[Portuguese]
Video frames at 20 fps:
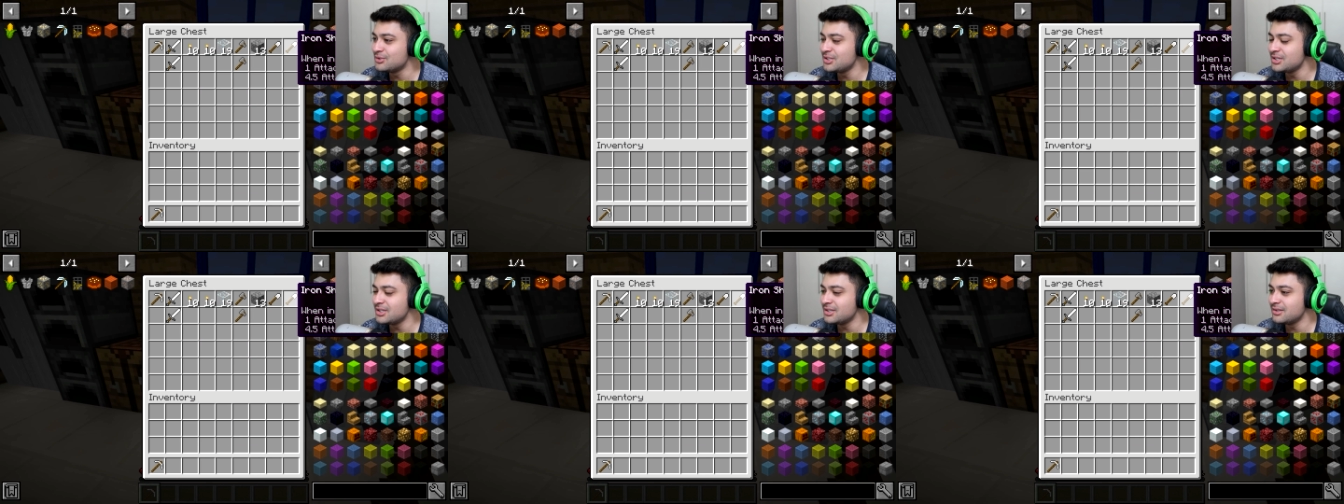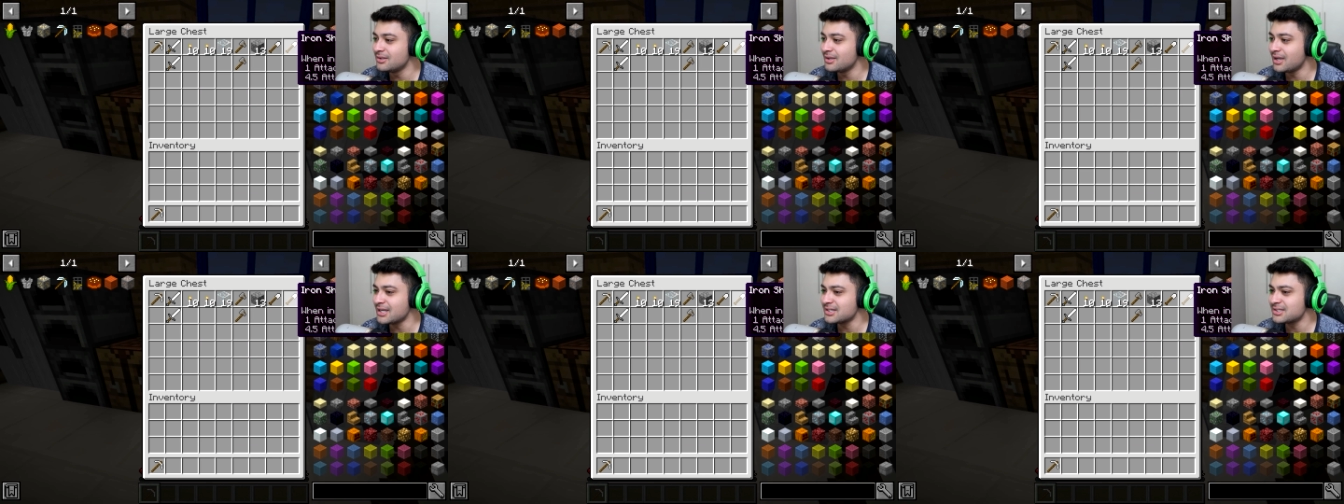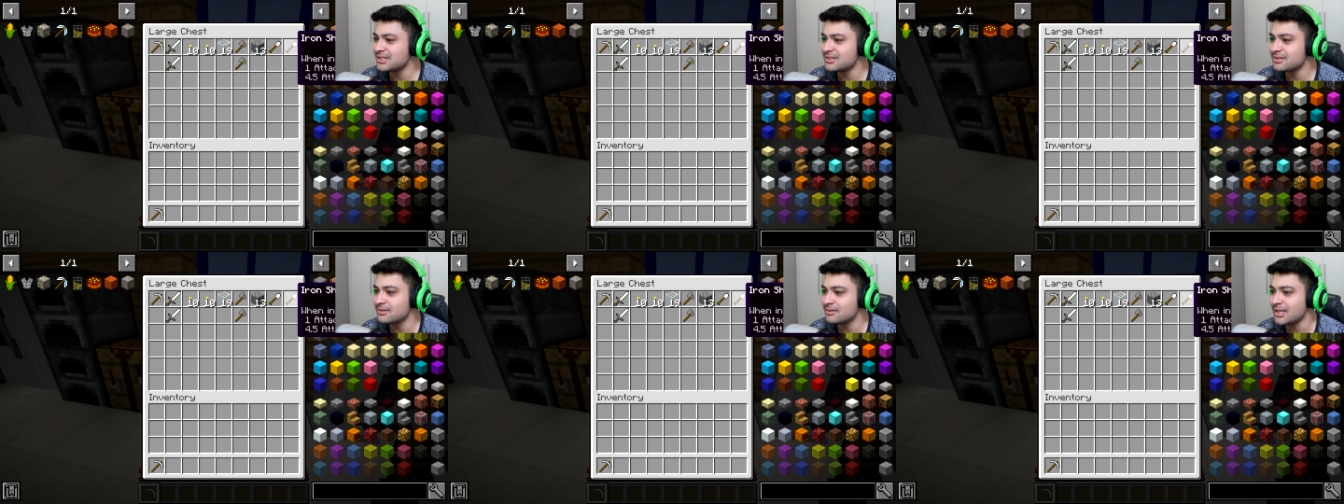De.
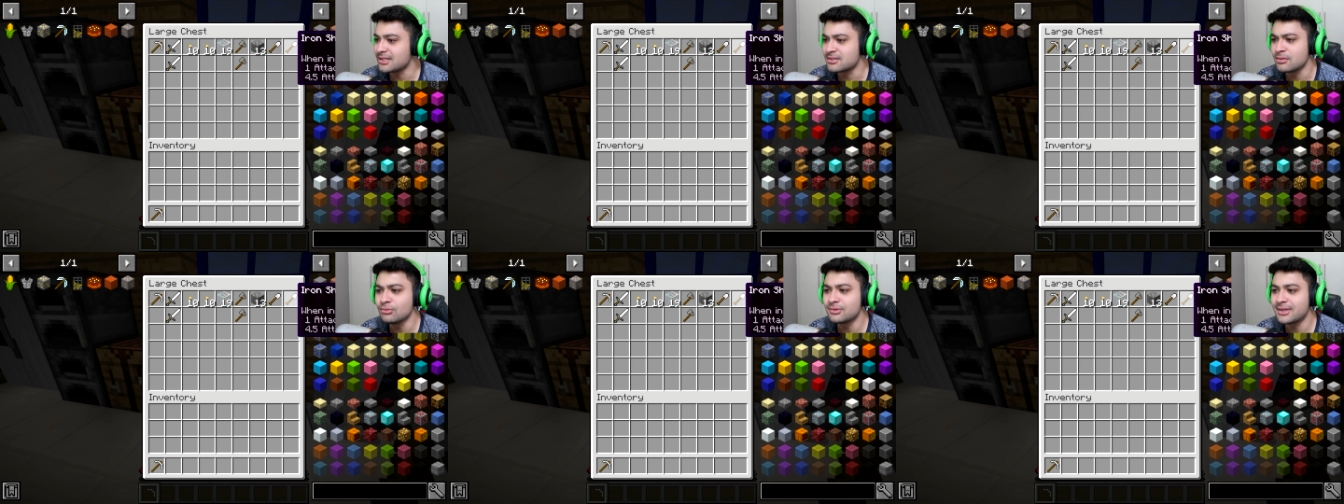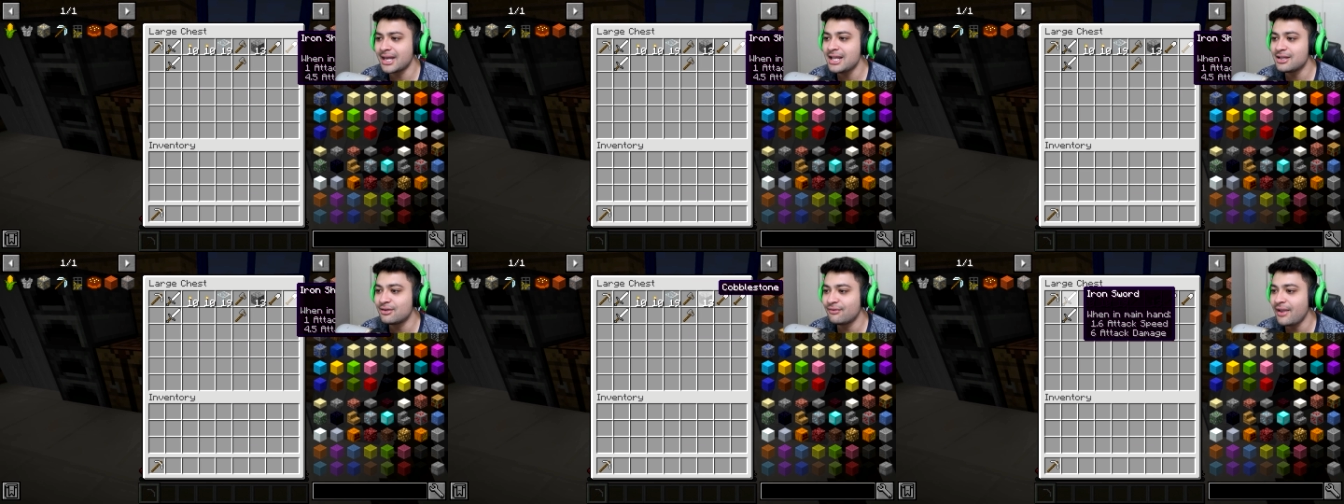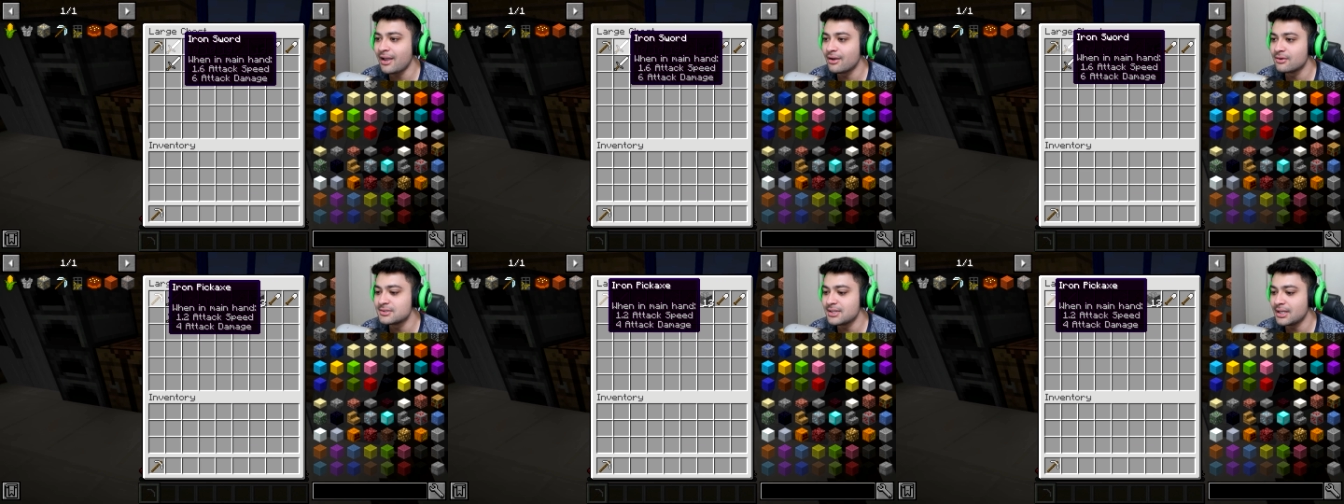Acho que. É, são três
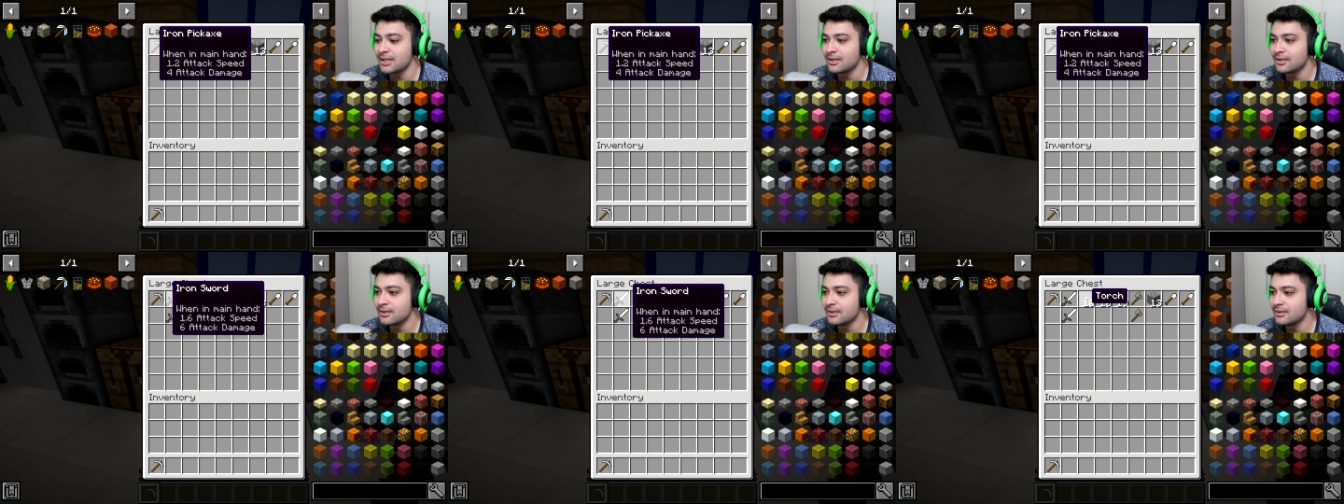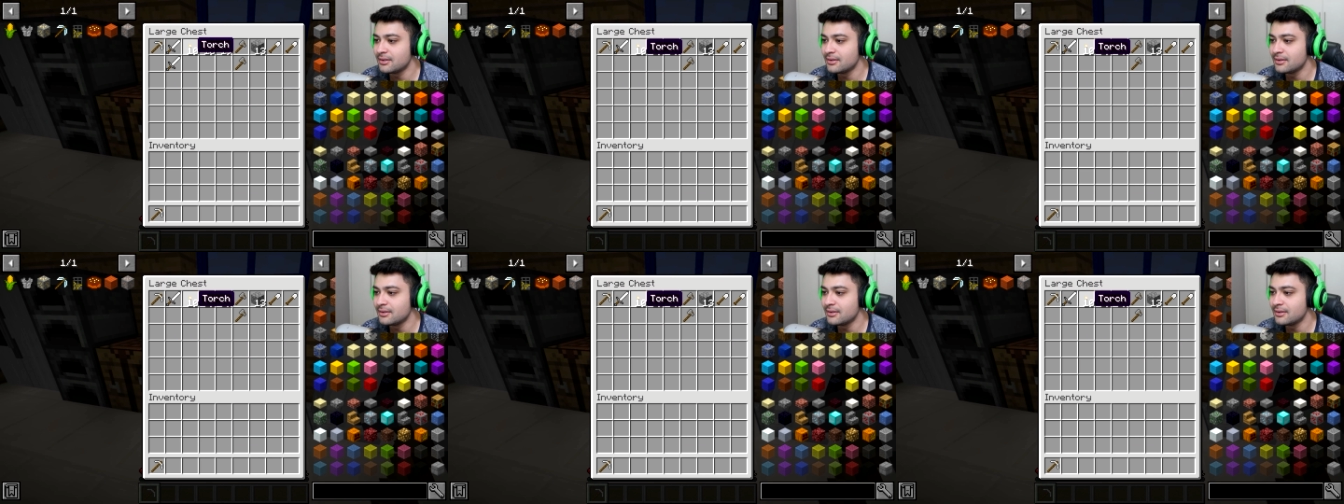ferros, né?